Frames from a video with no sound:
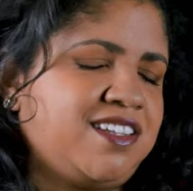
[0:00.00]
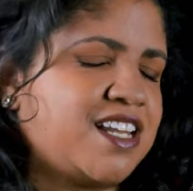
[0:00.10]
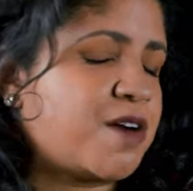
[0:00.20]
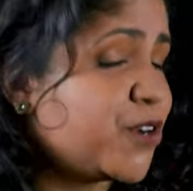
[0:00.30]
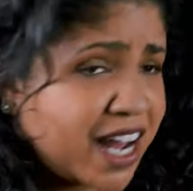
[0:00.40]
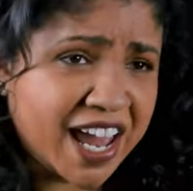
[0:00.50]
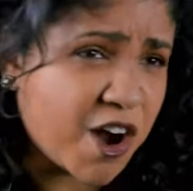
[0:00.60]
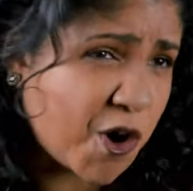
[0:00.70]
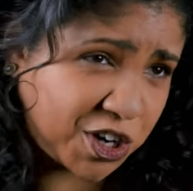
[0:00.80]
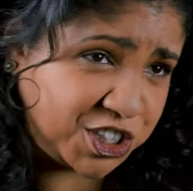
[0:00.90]
namorar é
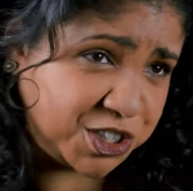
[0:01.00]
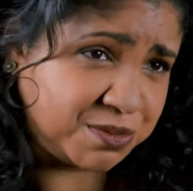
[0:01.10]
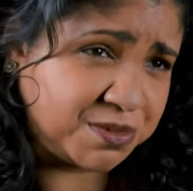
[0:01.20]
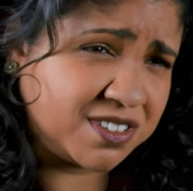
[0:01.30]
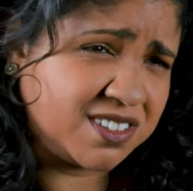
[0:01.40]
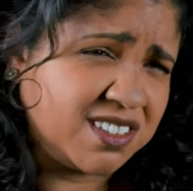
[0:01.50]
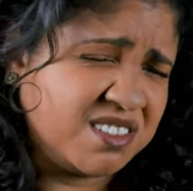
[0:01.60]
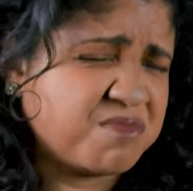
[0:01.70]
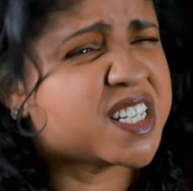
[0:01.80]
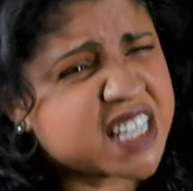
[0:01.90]
ótimo,
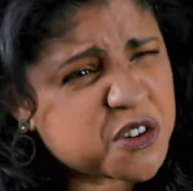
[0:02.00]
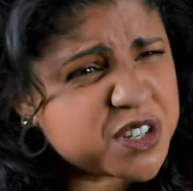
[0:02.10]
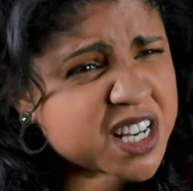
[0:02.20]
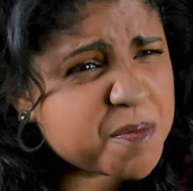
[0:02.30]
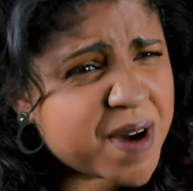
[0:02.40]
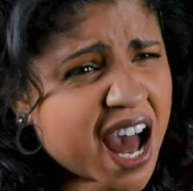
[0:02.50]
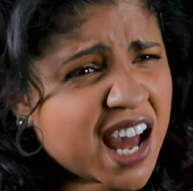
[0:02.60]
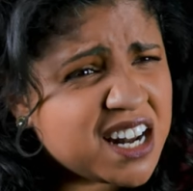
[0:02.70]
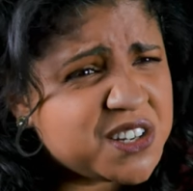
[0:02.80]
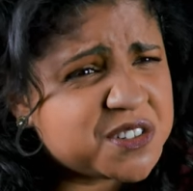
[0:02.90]
mas dá um
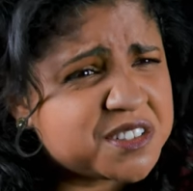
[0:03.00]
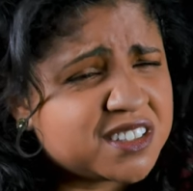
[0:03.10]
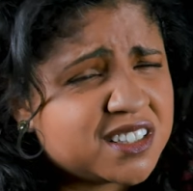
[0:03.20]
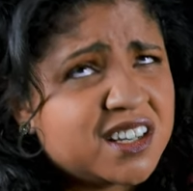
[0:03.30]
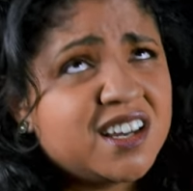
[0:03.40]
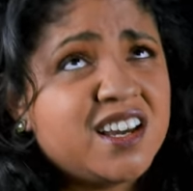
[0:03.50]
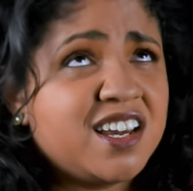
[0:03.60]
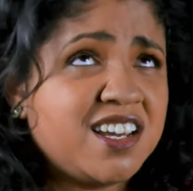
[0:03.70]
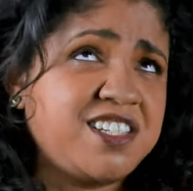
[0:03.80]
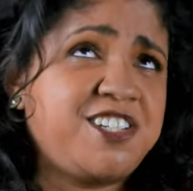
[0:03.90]
trabalho.
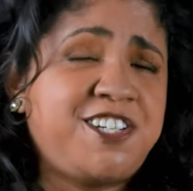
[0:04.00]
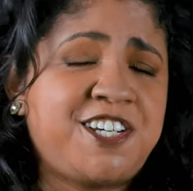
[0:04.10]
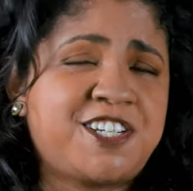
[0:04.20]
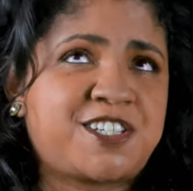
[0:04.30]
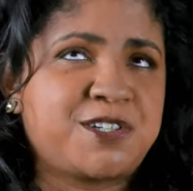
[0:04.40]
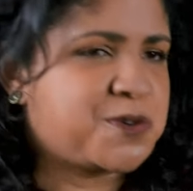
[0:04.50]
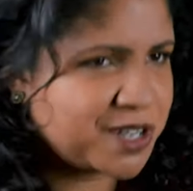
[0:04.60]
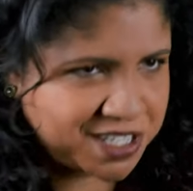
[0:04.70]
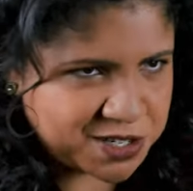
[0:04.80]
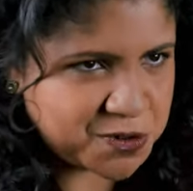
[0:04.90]
Esses dias eu
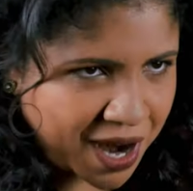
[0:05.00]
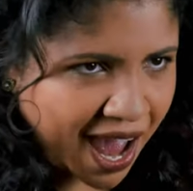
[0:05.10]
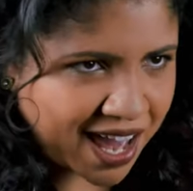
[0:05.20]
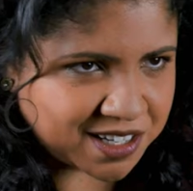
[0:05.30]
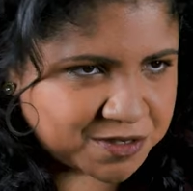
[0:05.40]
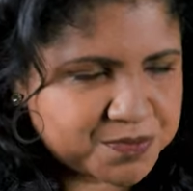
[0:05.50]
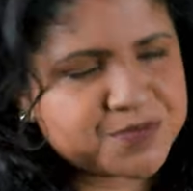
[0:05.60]
conheci um cara.